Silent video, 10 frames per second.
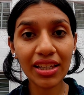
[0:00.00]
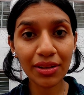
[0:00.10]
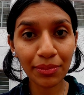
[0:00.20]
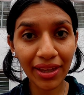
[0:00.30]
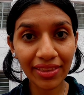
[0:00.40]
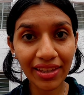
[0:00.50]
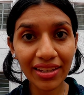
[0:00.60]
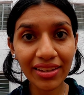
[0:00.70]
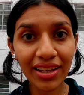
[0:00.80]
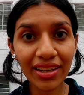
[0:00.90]
y
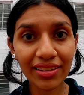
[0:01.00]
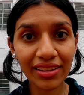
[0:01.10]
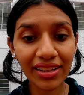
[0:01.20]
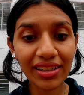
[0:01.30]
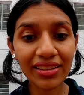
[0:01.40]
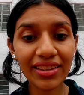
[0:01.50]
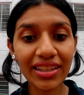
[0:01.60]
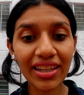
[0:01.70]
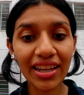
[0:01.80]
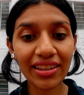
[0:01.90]
medita en él
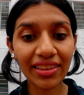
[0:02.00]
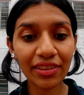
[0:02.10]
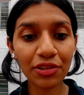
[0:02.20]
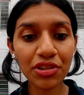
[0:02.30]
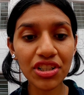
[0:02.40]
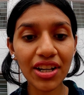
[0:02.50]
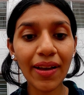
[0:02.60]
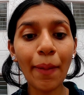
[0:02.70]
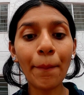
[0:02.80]
día y de noche